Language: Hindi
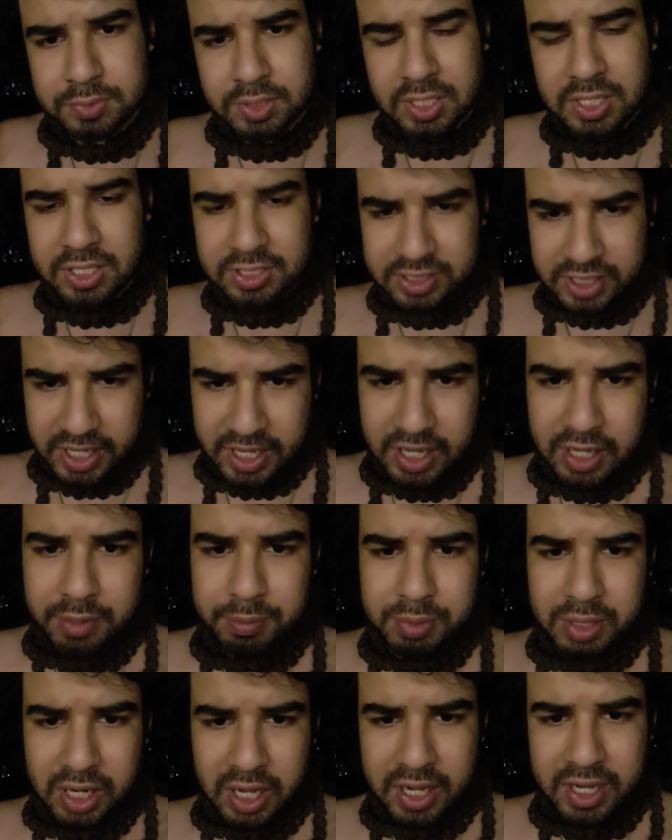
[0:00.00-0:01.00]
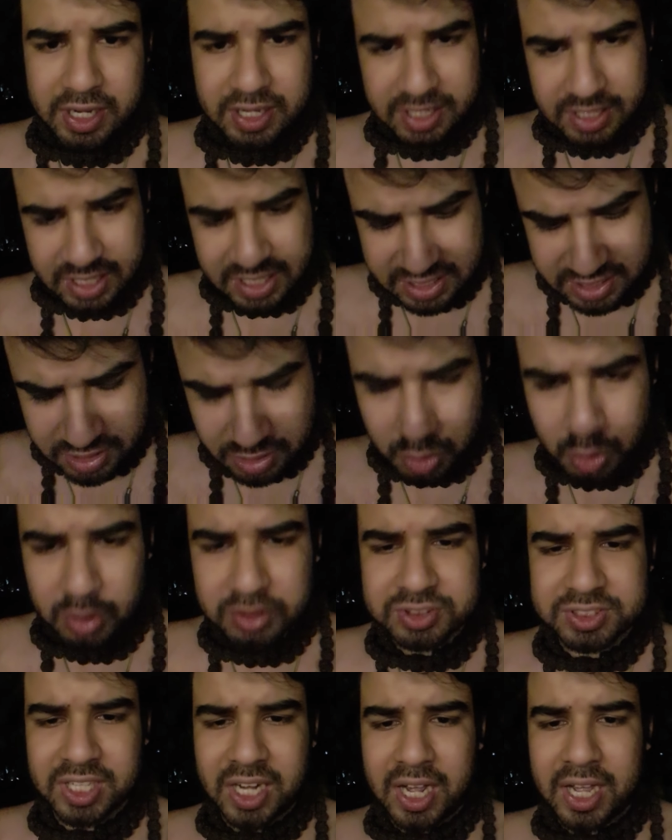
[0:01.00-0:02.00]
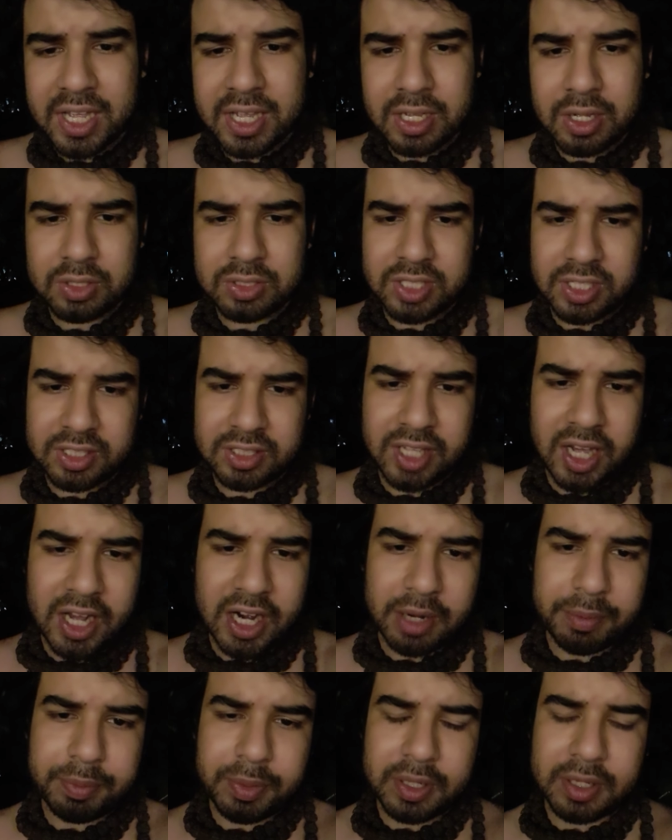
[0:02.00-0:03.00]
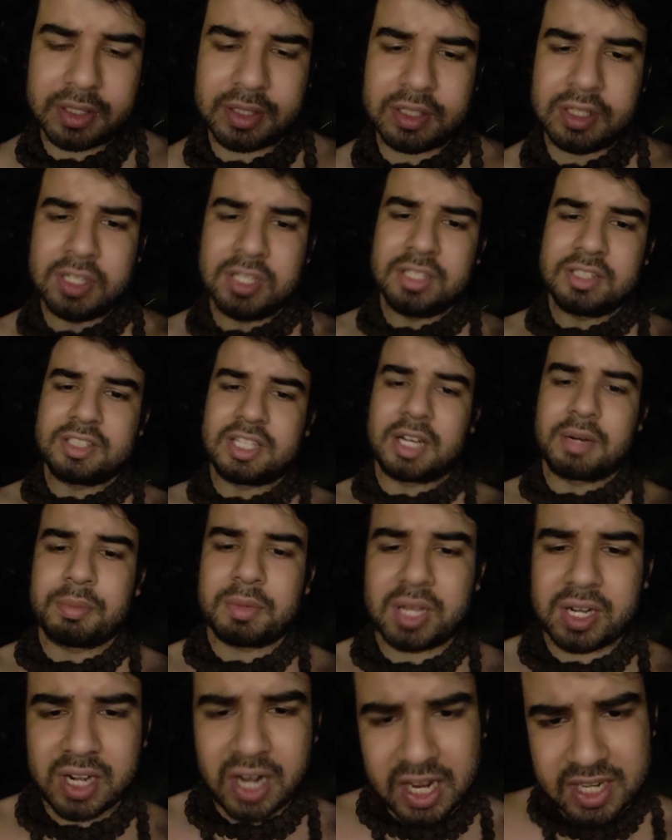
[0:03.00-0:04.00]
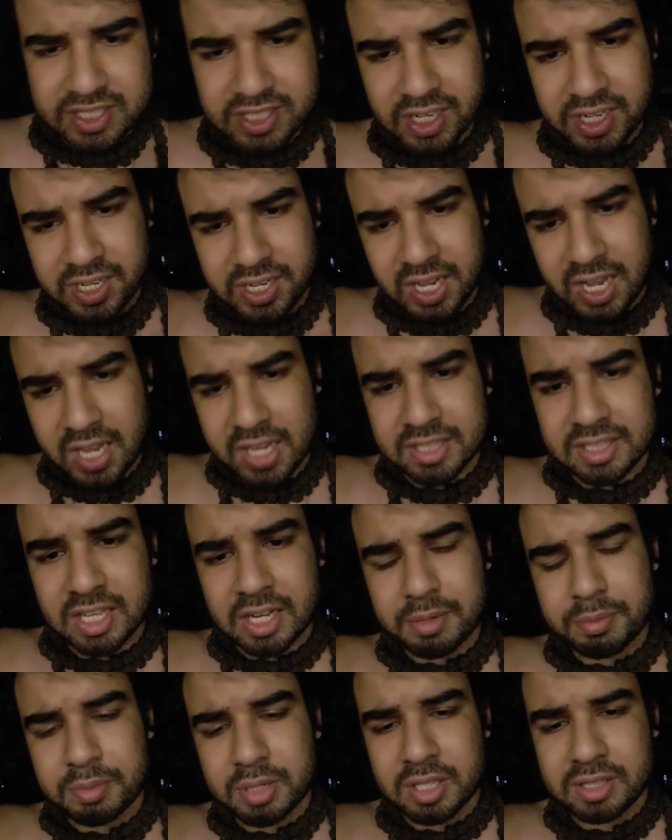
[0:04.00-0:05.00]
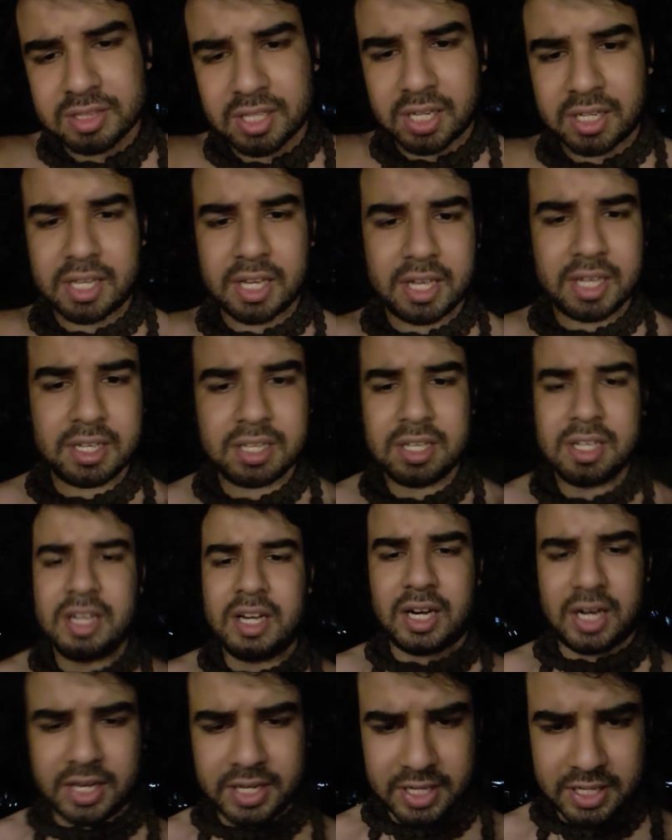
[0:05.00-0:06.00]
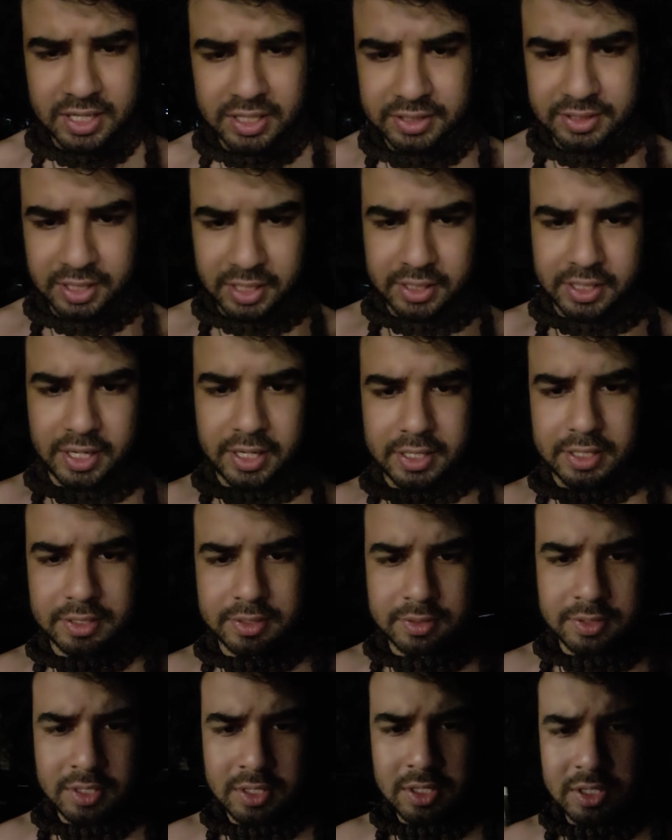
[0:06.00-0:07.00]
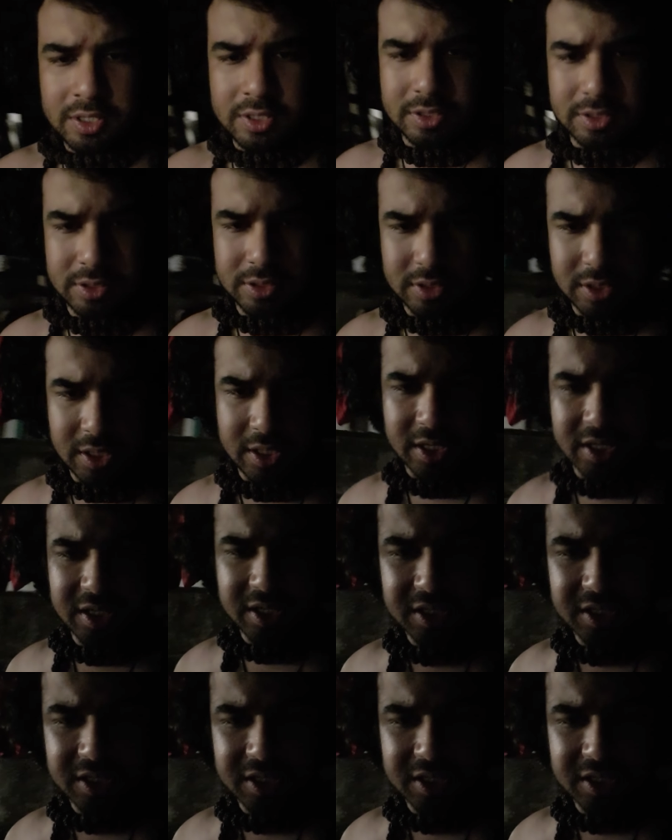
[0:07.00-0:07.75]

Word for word: इन्हें देह मिला है नीच लोक से आए हैं और धर धारा पर धर्म का नाश करने आए धर्म निंदक है हरि निंदक है नारायण